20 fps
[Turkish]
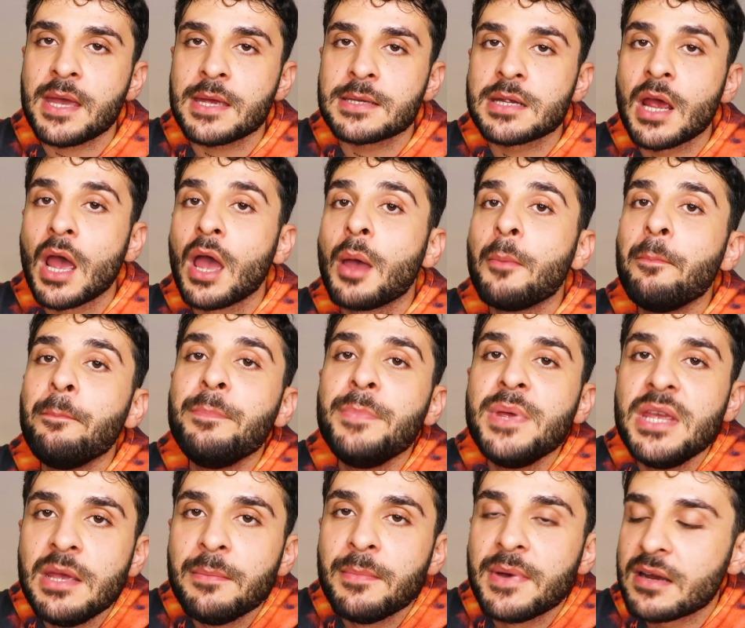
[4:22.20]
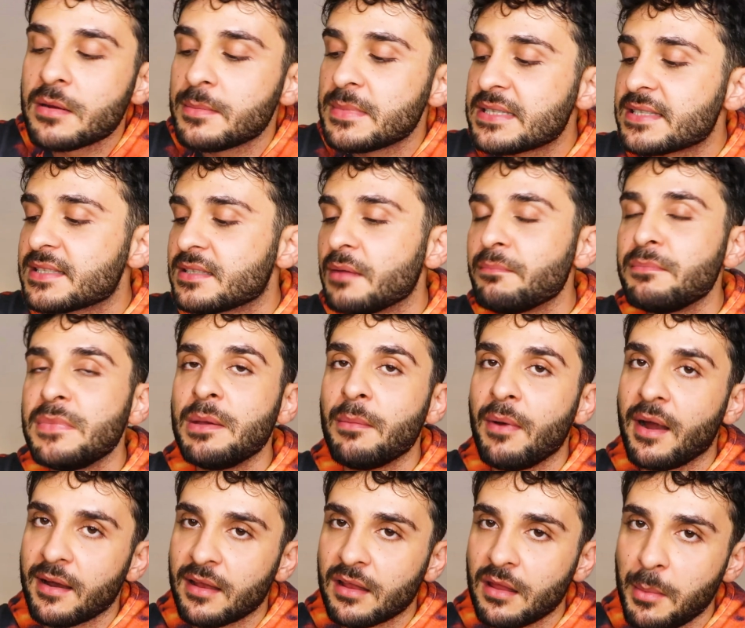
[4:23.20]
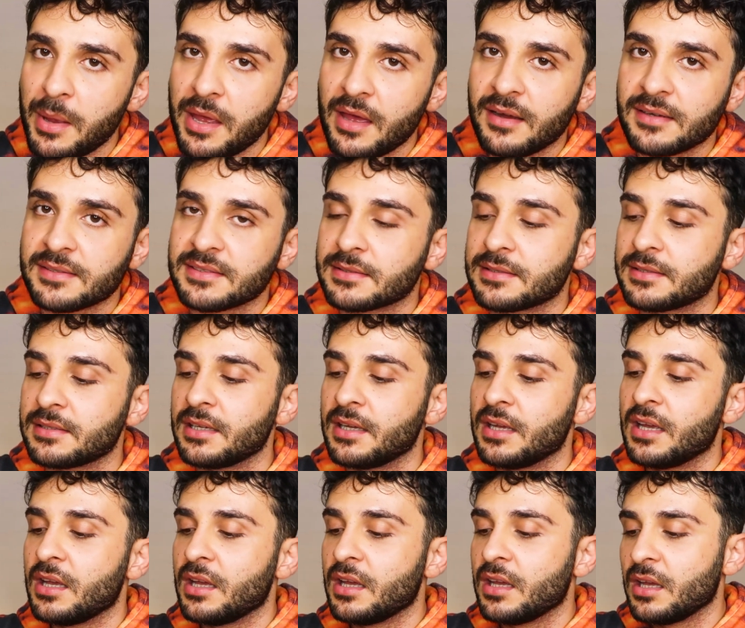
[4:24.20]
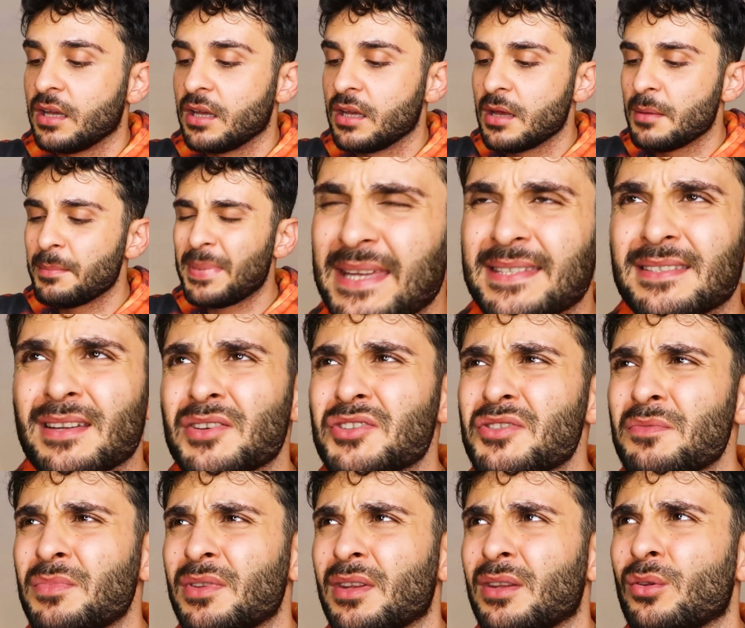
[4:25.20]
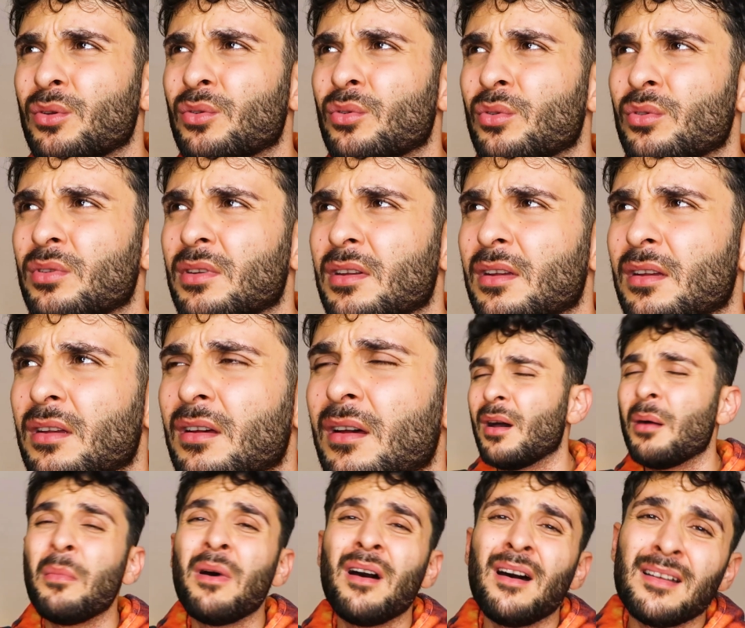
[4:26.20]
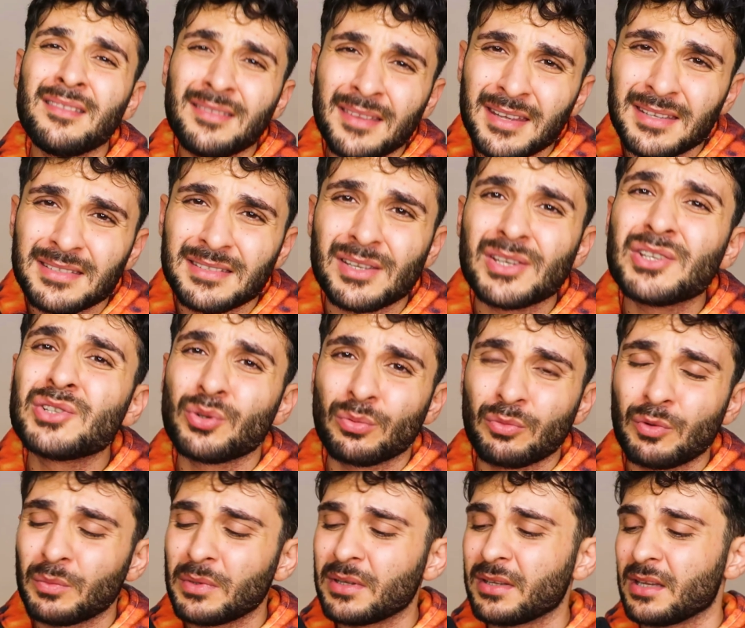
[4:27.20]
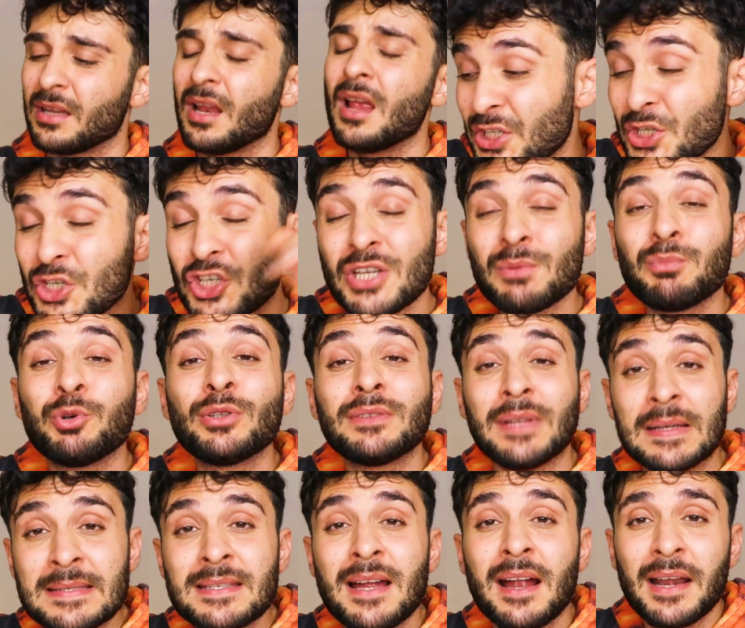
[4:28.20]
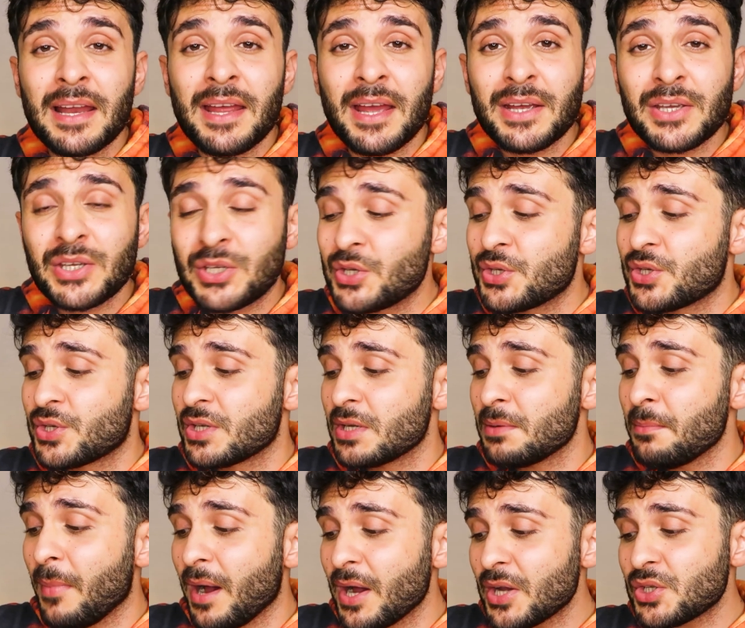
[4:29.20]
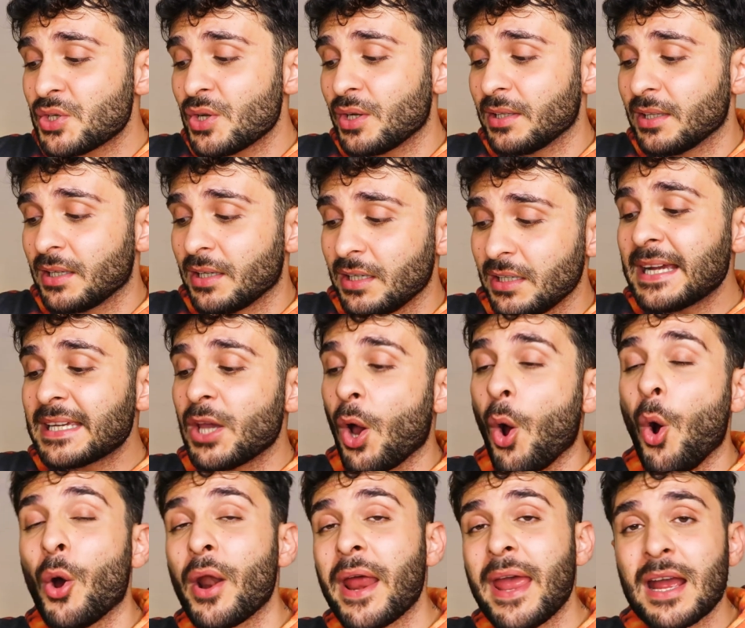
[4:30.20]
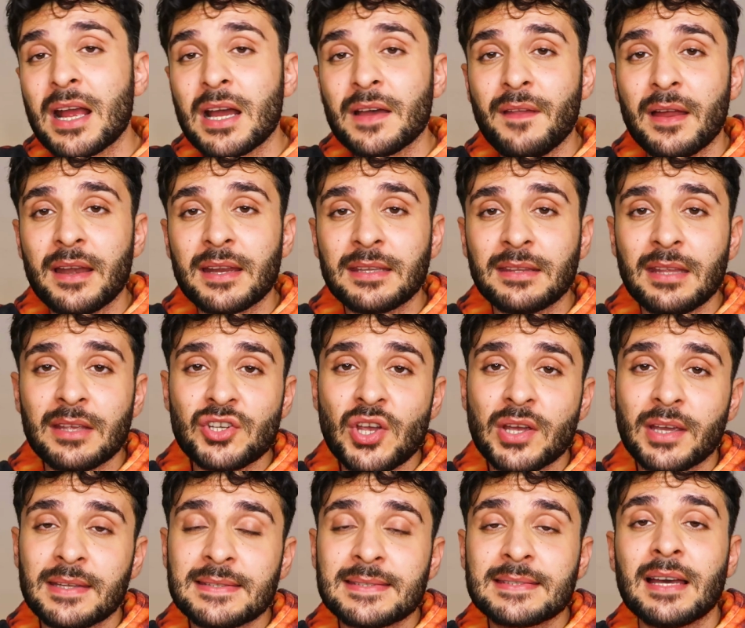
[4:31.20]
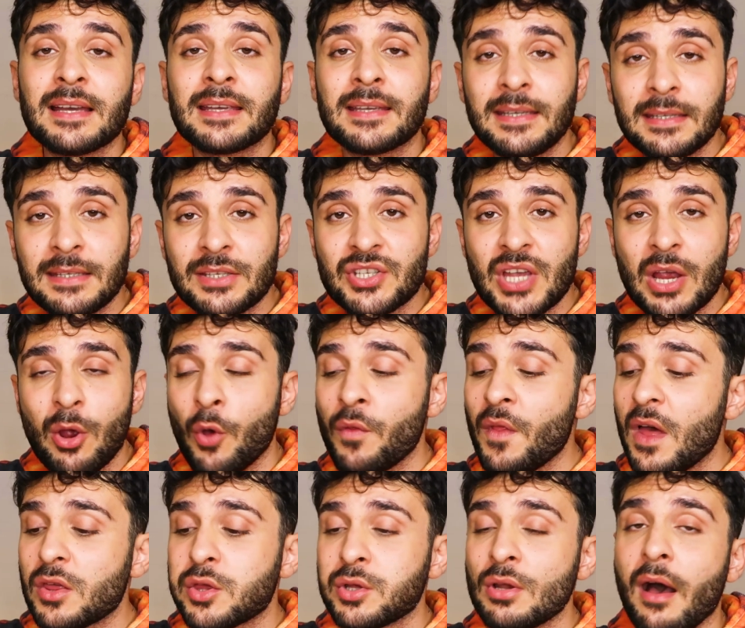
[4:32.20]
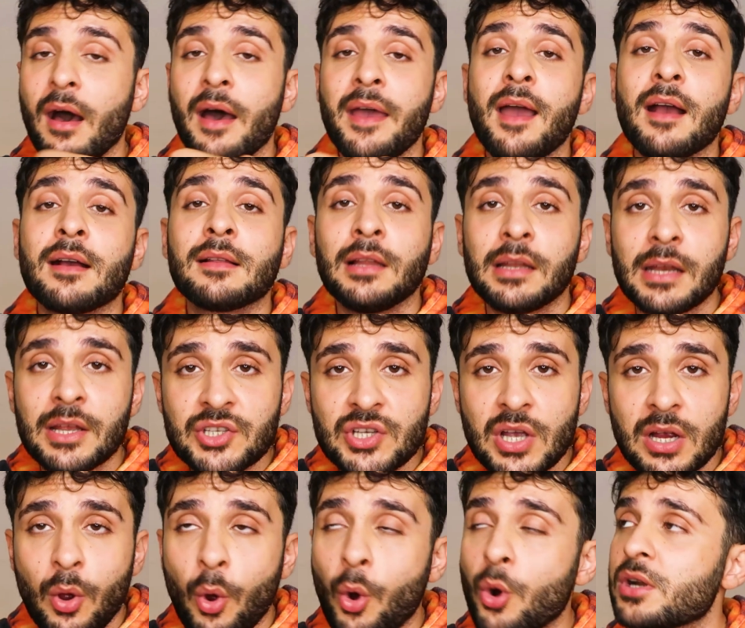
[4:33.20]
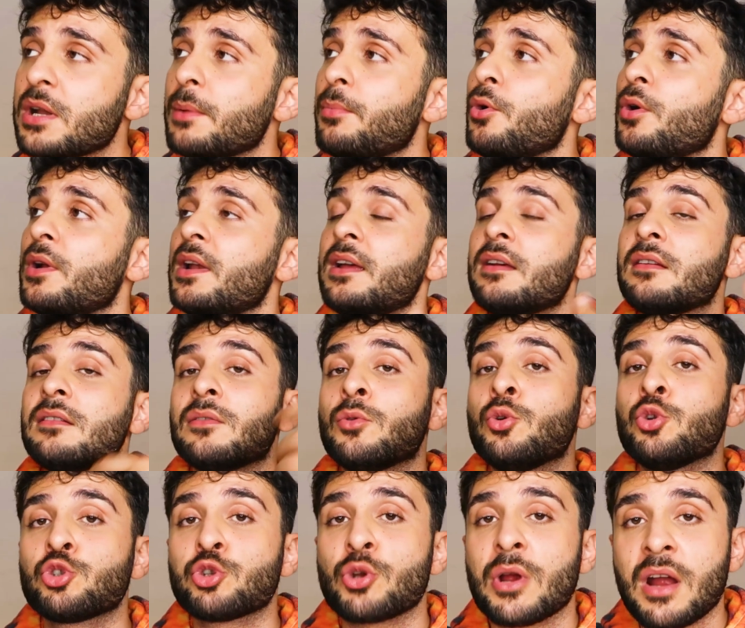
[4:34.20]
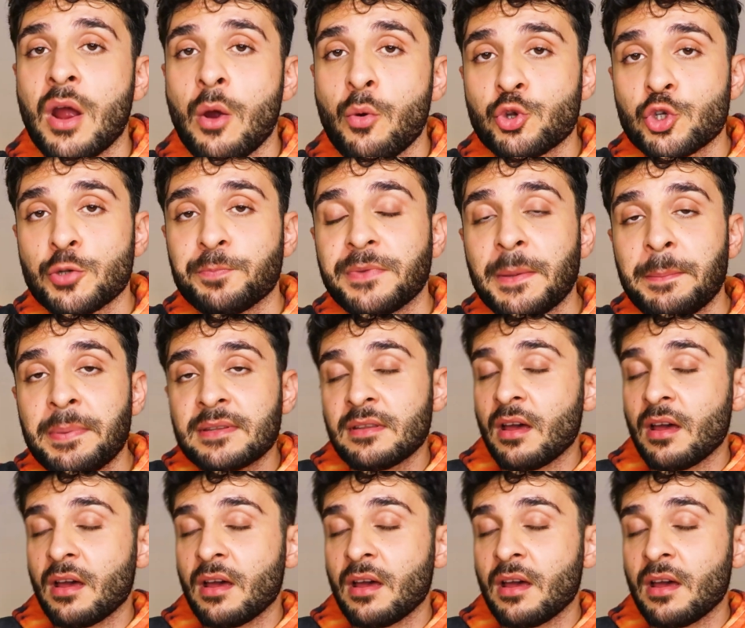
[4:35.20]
bir mimarımız da mimar da demeyi artık Peyzajlı mı deniyordu onlara ya? Ama neyse hiç umurumda değil. Kişi bunu tasarlayan kişi maşallah sanki oraya kadar gidecek insan gidecek ondan sonra ayaklanacak. Orada böyle huzura kavuşup da